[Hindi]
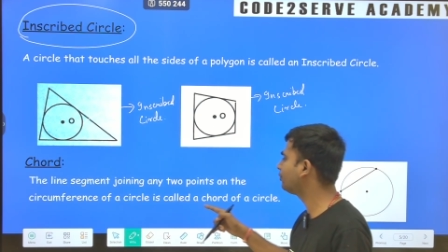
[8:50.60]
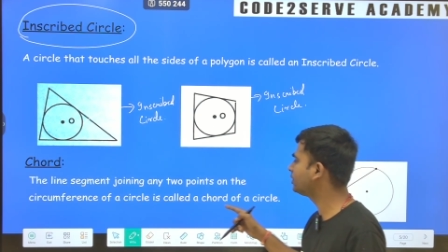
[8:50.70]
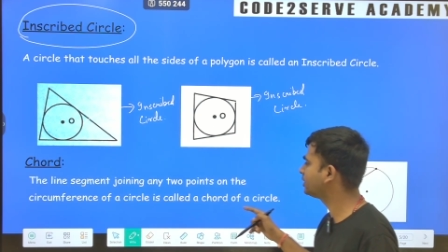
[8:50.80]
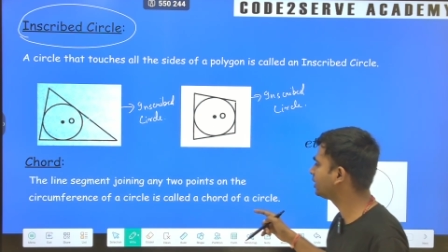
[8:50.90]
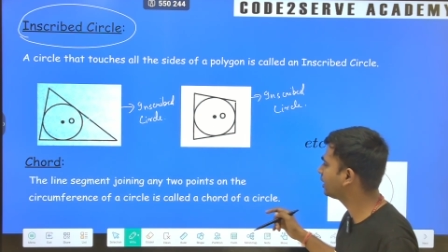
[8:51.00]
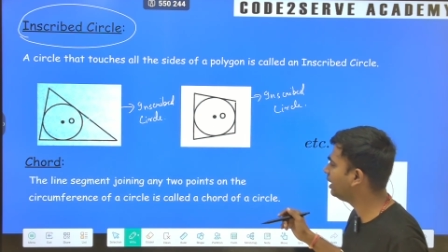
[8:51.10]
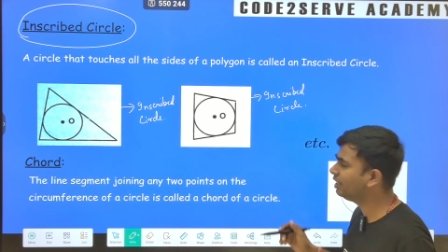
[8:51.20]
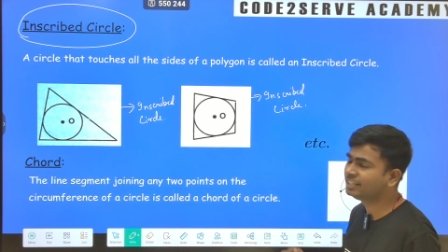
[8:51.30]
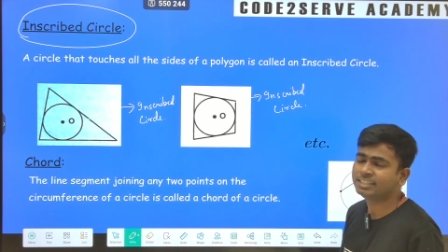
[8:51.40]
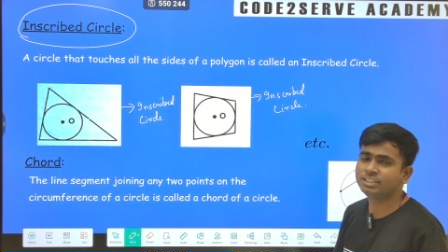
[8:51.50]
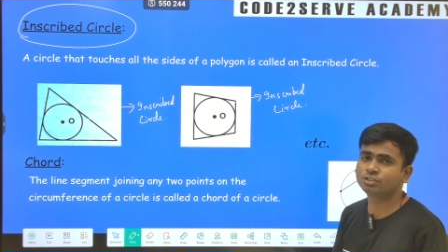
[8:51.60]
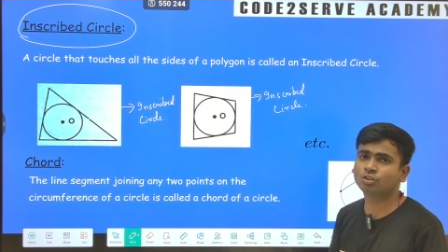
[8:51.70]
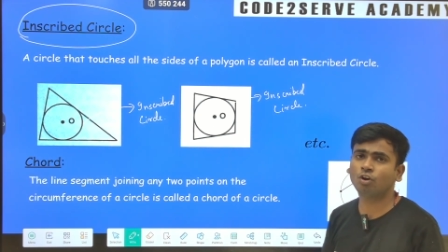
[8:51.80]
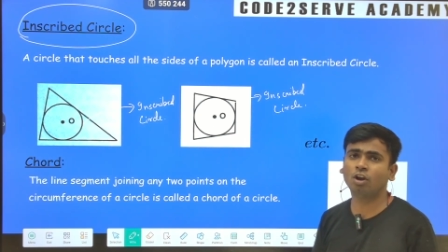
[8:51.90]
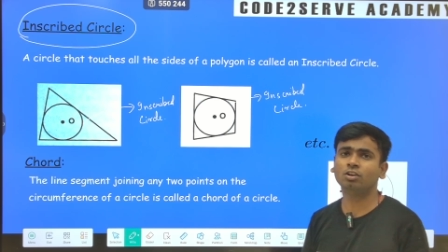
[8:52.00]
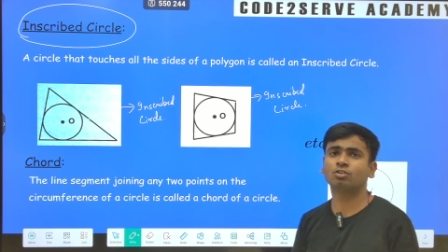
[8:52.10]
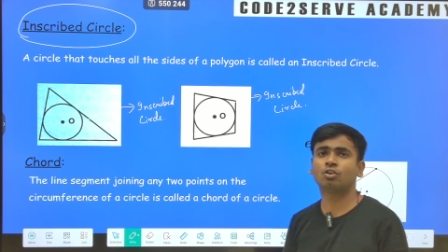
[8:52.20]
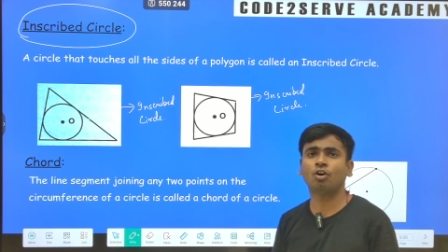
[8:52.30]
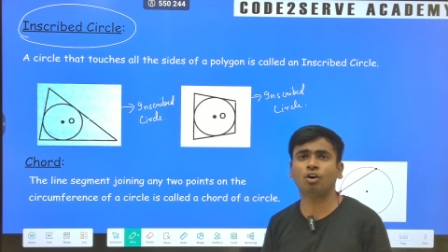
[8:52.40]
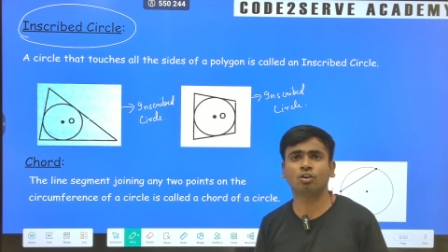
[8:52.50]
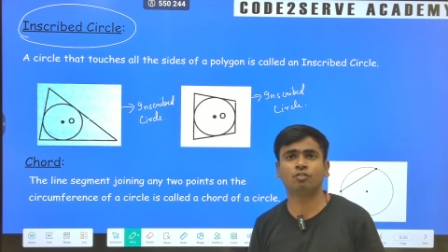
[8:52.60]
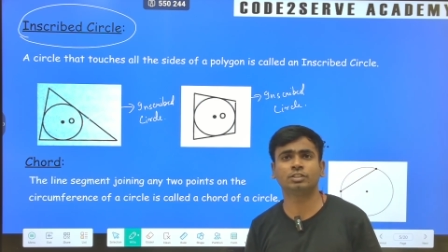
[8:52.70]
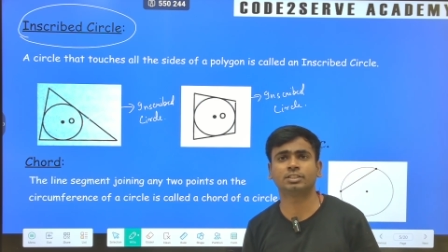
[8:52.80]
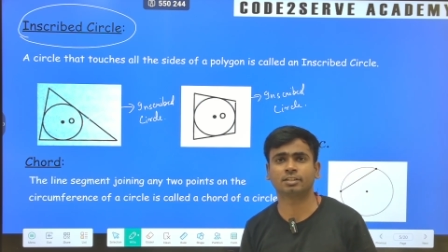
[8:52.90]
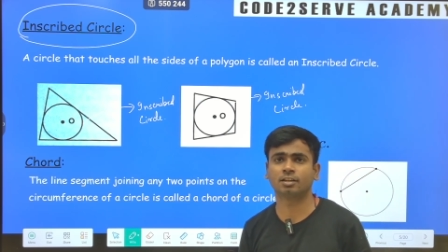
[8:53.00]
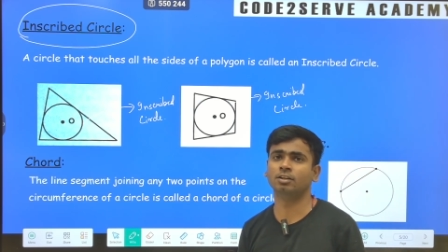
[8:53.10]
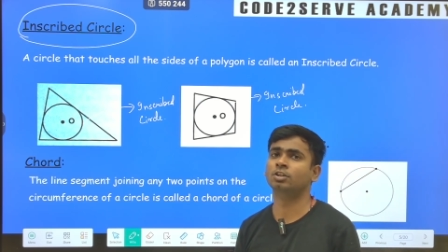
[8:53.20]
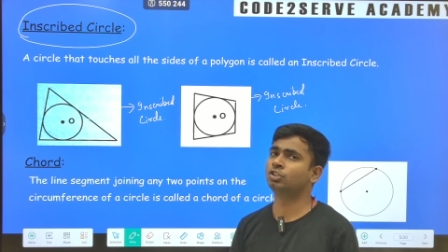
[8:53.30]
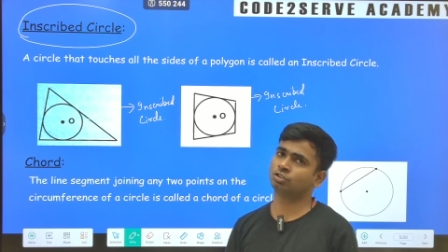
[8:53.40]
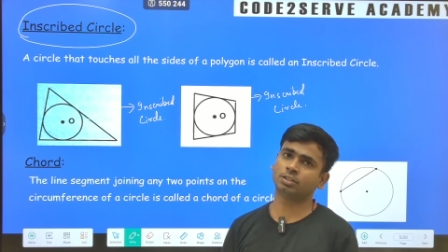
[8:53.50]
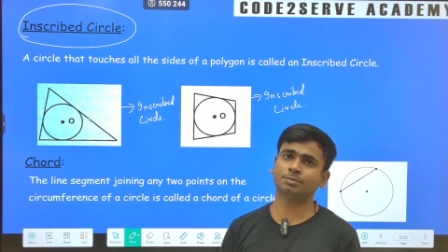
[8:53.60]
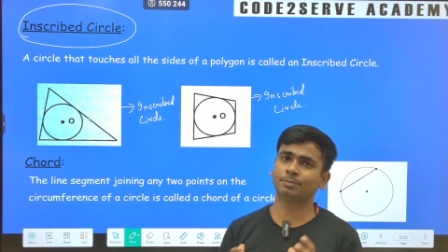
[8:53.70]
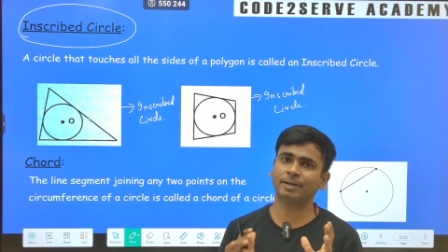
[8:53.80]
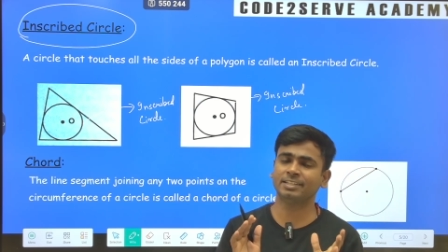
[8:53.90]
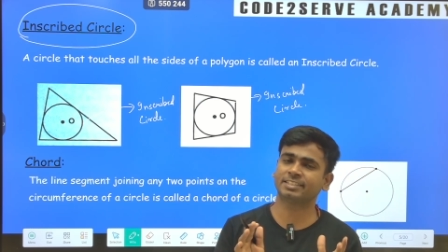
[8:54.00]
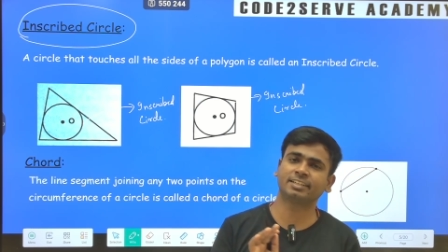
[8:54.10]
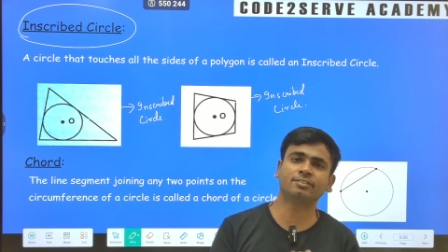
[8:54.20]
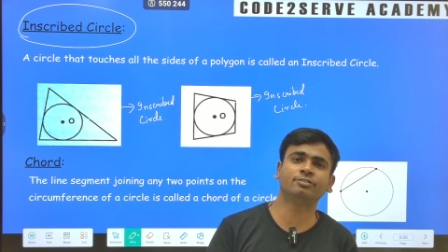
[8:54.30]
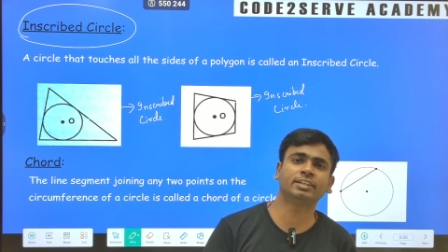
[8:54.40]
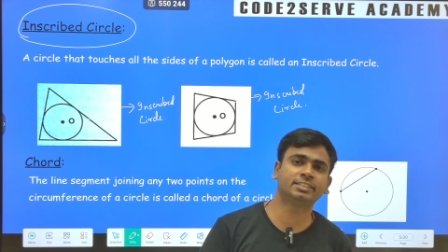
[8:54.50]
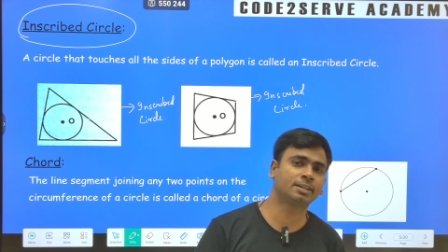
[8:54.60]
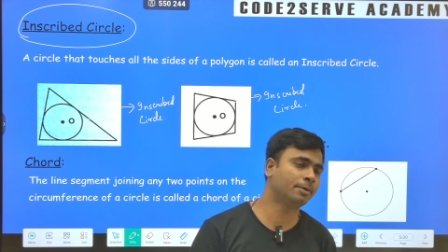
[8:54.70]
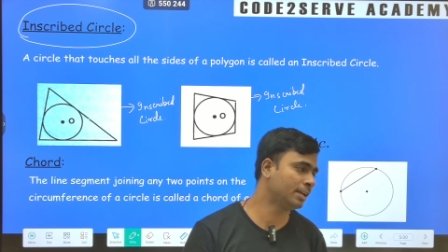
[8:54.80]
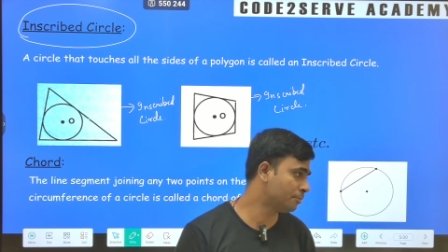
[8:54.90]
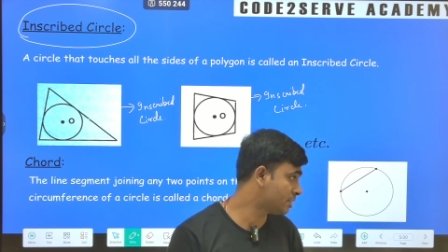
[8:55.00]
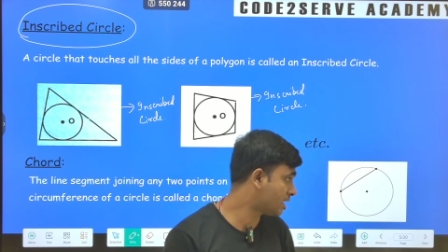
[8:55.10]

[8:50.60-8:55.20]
ऑफ अ सर्कल कॉल्ड कॉर्ड ऑफ अ सर्कल सबसे पहले सर्कमफेरेंस के बारे में